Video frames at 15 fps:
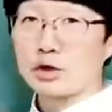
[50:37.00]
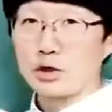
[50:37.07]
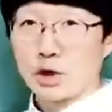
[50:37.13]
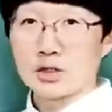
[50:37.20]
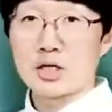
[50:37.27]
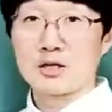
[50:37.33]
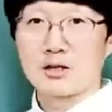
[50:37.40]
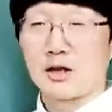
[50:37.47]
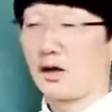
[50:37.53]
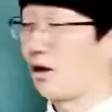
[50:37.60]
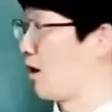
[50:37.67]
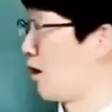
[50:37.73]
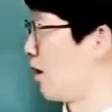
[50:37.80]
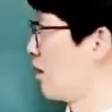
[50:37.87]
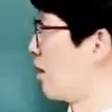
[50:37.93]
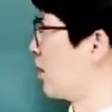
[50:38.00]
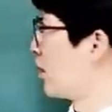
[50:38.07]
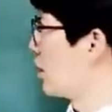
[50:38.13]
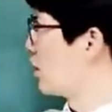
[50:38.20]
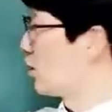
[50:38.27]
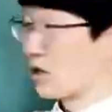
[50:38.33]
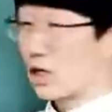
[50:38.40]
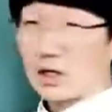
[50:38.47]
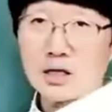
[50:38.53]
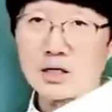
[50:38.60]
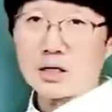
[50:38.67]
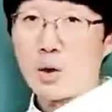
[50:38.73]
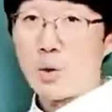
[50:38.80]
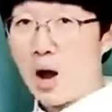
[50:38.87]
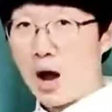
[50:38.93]
그 여잔데 이런 얘기를
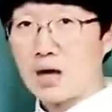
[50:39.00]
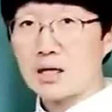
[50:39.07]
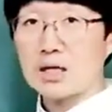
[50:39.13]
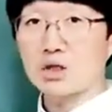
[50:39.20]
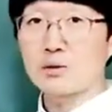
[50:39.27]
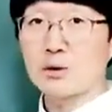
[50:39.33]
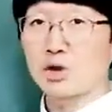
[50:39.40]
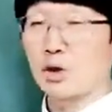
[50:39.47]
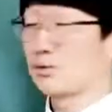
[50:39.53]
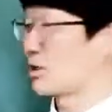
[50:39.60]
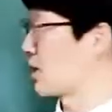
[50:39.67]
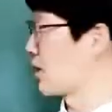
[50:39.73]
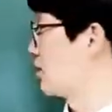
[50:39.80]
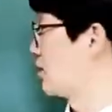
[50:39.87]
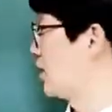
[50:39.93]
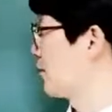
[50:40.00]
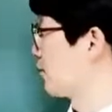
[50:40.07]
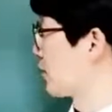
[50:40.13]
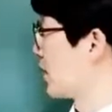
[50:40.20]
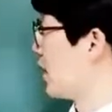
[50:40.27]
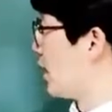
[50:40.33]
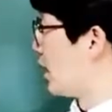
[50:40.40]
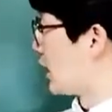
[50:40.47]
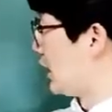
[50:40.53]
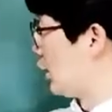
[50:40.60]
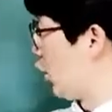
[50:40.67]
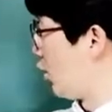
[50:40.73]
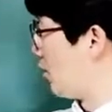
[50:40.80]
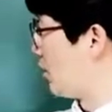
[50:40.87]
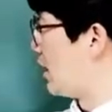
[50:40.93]
하니까 화가 날 수밖에 없지 않겠니?
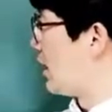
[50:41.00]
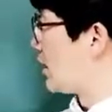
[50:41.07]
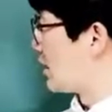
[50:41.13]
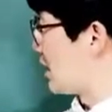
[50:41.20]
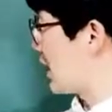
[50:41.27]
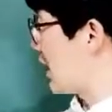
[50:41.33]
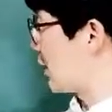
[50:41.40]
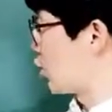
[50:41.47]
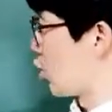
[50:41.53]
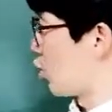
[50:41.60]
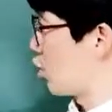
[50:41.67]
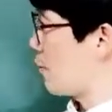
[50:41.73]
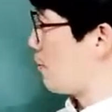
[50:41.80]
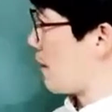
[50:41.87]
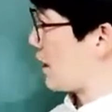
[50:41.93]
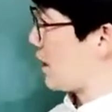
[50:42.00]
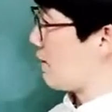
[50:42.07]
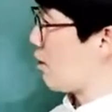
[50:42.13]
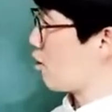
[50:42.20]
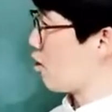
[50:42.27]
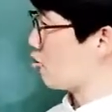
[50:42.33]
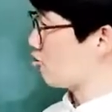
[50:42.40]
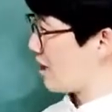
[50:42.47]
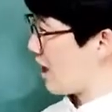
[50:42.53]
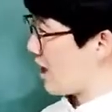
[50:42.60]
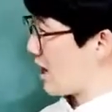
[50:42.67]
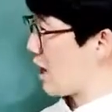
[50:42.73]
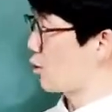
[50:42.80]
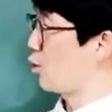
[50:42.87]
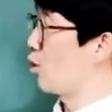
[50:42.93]
이놈, 네가 도구를
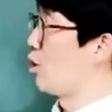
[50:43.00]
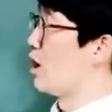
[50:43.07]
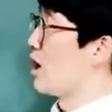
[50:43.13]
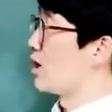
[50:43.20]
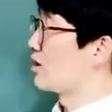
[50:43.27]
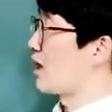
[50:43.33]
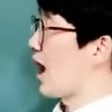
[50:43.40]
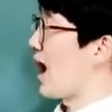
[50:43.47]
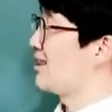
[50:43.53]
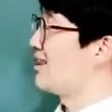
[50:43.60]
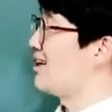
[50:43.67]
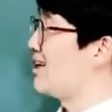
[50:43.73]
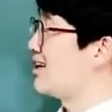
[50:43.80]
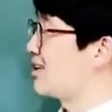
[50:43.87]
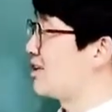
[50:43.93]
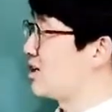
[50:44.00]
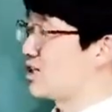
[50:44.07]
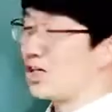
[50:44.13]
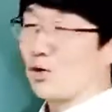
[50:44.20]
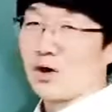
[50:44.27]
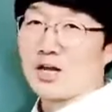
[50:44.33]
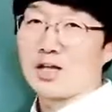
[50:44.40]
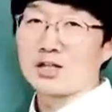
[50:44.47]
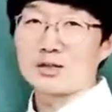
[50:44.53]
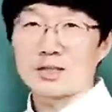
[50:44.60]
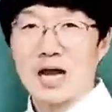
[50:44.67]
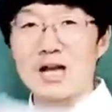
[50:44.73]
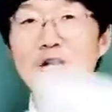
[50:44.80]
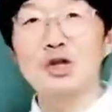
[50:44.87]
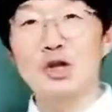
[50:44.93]
팔아먹었구나 하고 대들듯이 원래는
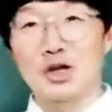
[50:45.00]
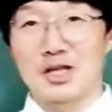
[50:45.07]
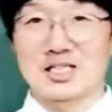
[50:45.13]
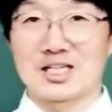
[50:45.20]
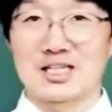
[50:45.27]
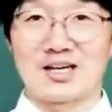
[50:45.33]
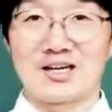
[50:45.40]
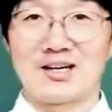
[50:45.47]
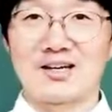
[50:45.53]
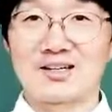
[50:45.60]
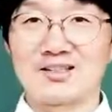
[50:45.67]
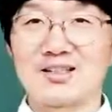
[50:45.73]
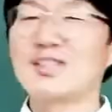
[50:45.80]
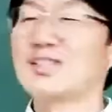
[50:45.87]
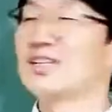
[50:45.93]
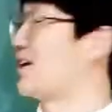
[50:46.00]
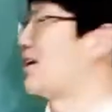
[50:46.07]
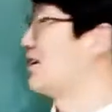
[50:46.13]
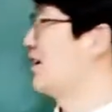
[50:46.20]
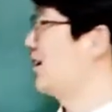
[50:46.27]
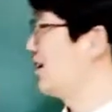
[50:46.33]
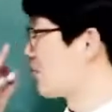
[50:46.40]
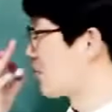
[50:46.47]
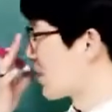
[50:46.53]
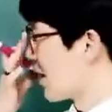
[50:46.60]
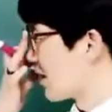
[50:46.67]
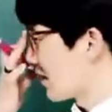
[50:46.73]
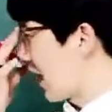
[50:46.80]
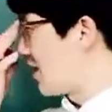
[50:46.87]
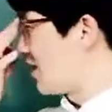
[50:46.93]
달려들어야 되잖아. 근데 그게 아니라
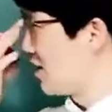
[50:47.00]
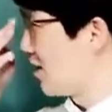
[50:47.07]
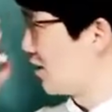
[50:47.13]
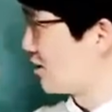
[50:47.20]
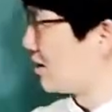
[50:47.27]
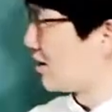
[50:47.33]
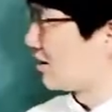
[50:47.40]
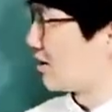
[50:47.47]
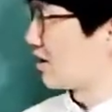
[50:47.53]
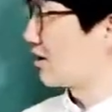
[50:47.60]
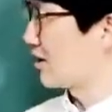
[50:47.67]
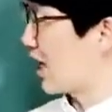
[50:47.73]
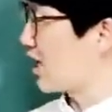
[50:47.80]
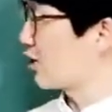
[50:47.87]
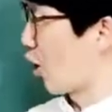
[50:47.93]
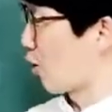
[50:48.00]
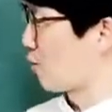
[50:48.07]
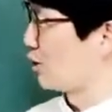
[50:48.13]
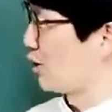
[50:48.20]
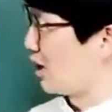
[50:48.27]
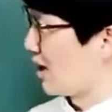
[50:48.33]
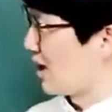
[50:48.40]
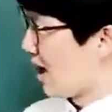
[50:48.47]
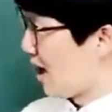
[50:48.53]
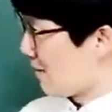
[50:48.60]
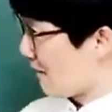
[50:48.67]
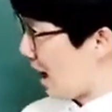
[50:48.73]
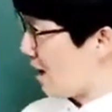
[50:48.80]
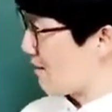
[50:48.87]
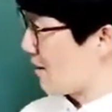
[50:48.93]
달려들 듯한 격분을
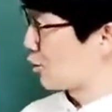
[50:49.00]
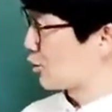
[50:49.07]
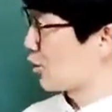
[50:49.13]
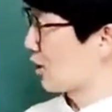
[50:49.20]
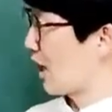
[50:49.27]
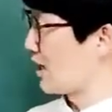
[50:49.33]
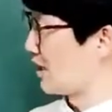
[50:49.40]
마음 한 구석에